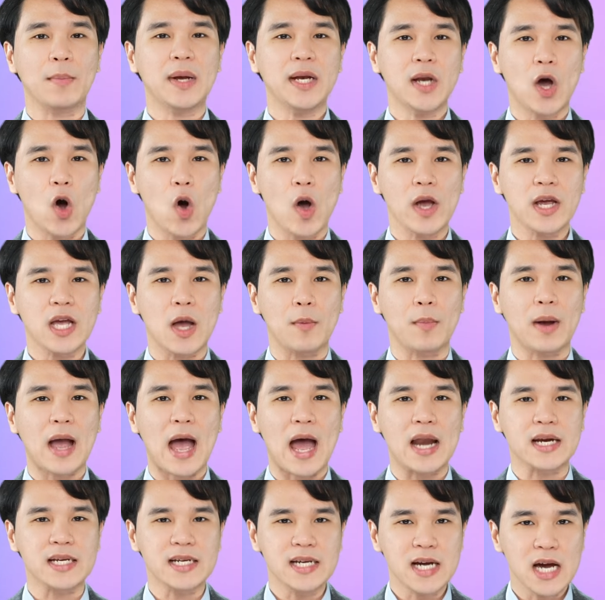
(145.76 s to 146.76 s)
ไม่น้อยกับกา
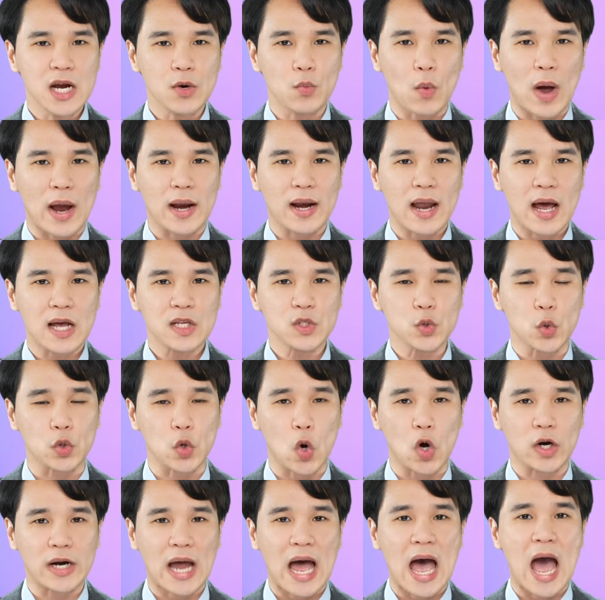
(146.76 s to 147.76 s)
รเคลื่อนไหวล่าสุดข
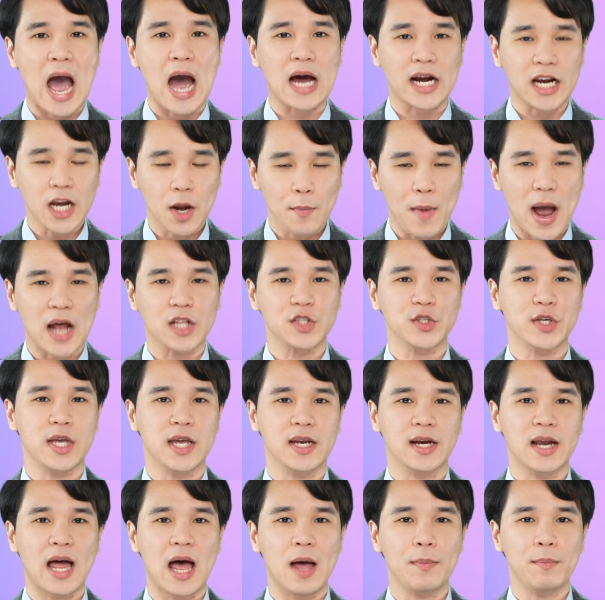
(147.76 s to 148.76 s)
องทางรัฐบาลจีน
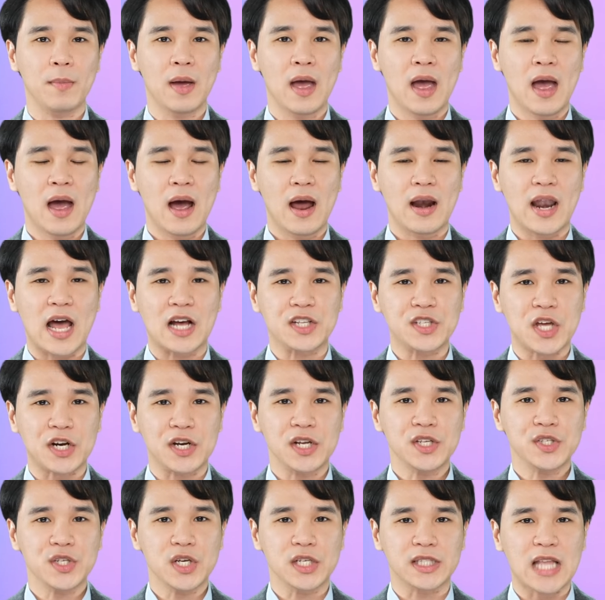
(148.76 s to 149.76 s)
ครับหลังจาก
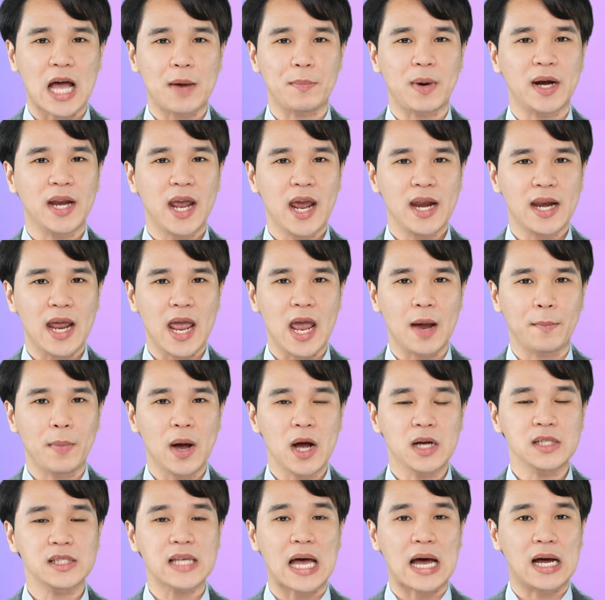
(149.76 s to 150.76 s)
ที่สื่อต่างประเทศเองเพิ่
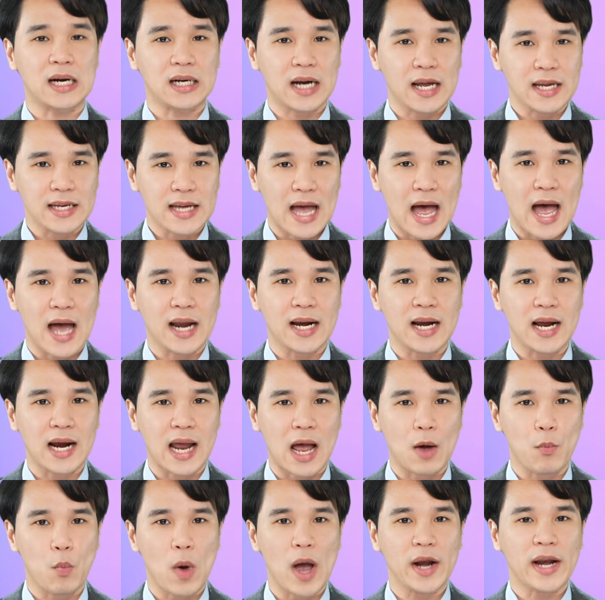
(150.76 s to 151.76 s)
งจะรายงานนะครั
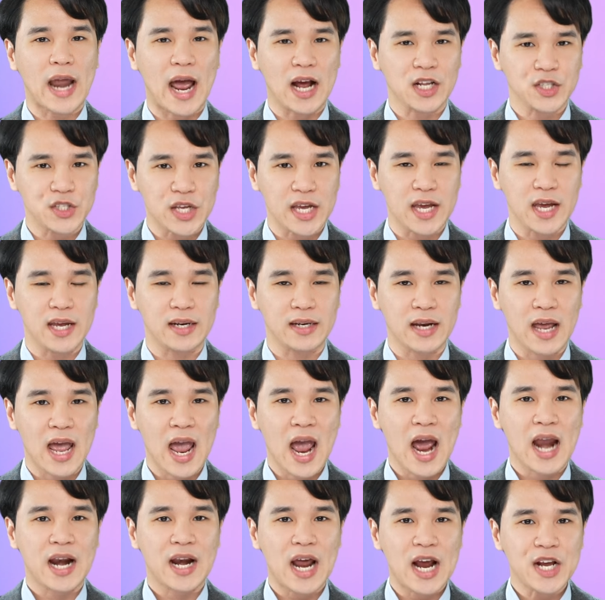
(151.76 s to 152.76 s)
บว่าทางจีน
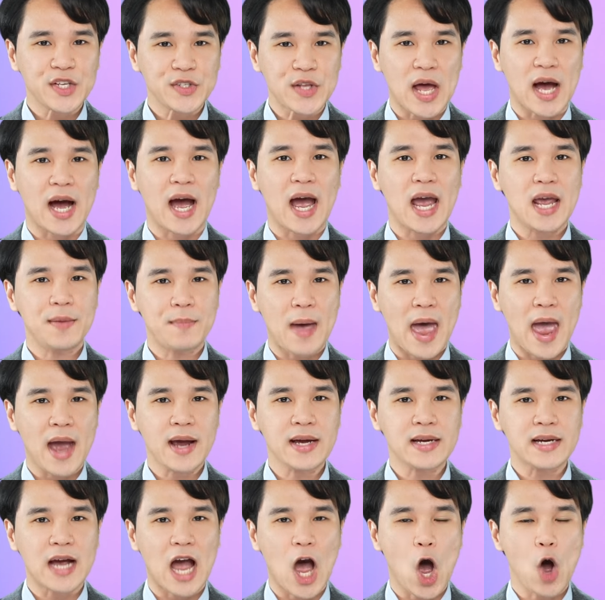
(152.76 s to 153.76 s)
ได้สั่งให้แบง
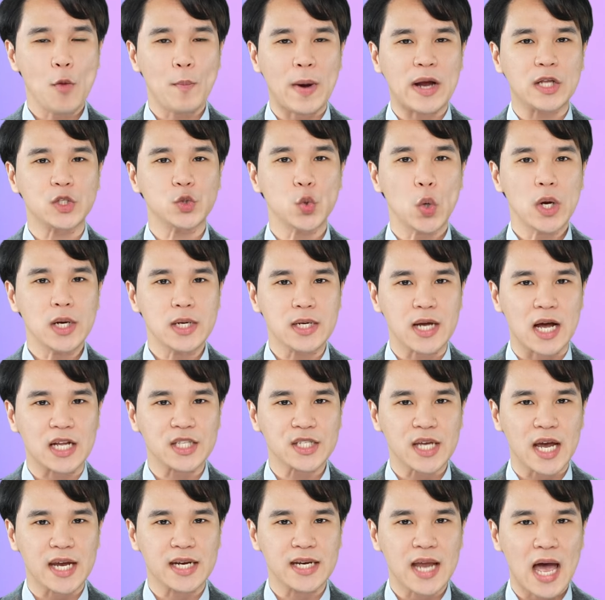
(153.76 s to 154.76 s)
ก์เข้าไปช่วยเหลือ
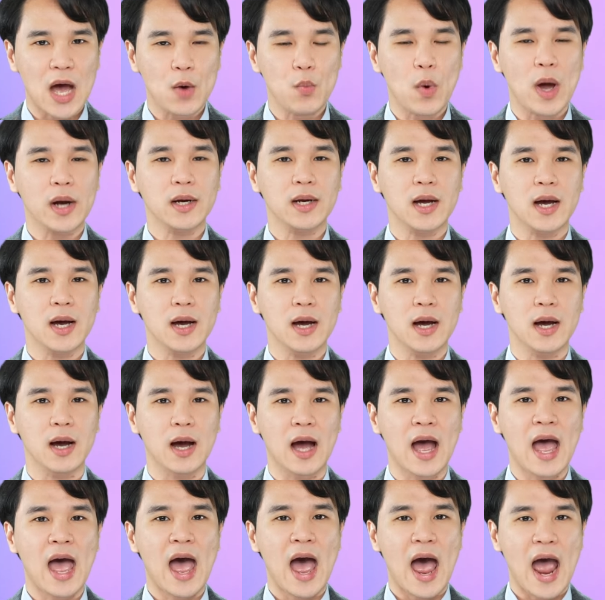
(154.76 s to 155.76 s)
China Vanke
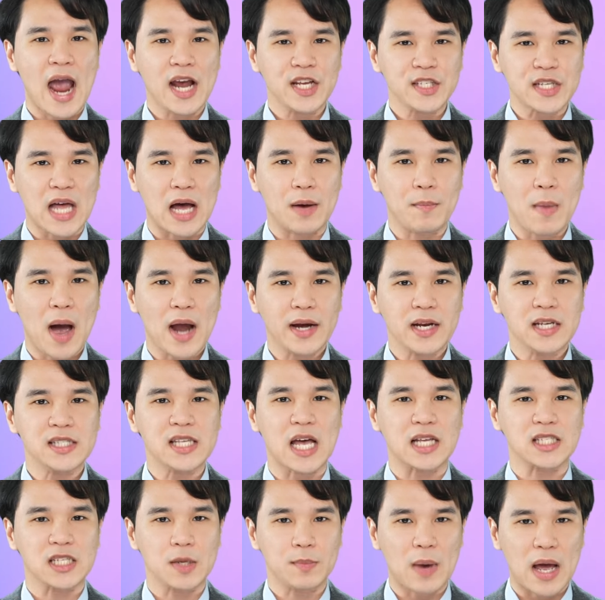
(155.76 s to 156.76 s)
ให้สามารถที่จะ
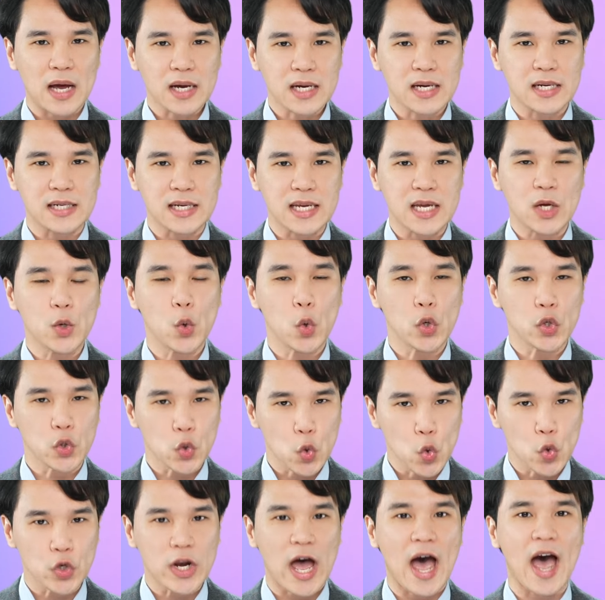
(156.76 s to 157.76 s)
ชำระคืนหนี้หุ้น
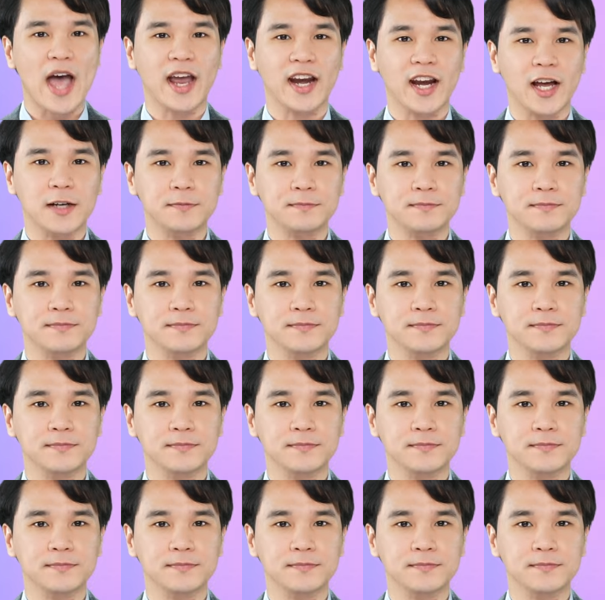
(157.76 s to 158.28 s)
กู้ได้ครับ